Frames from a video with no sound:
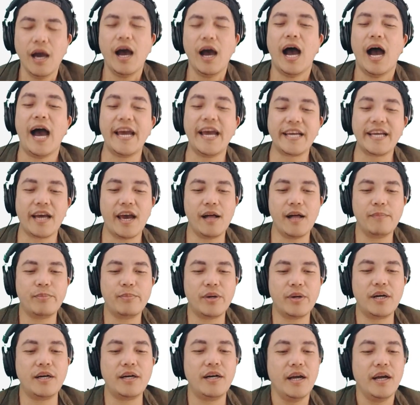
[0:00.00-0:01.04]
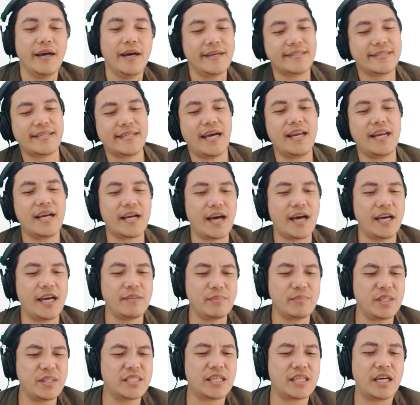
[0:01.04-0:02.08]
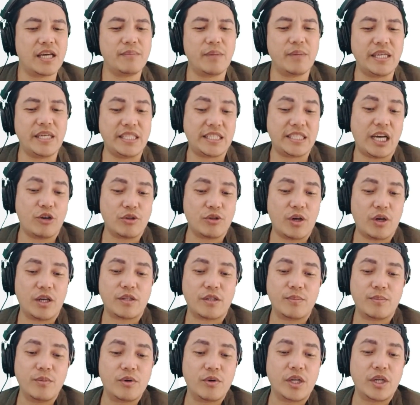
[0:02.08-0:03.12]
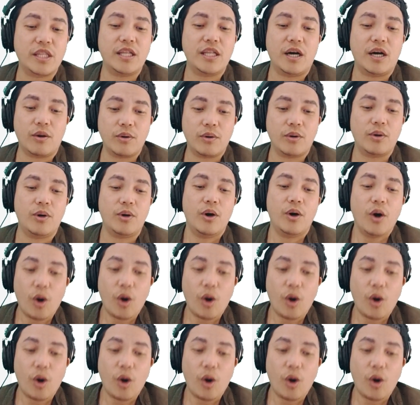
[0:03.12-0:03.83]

Hi ka-helper, sana kahit minsan ma-shoutout mo rin ako.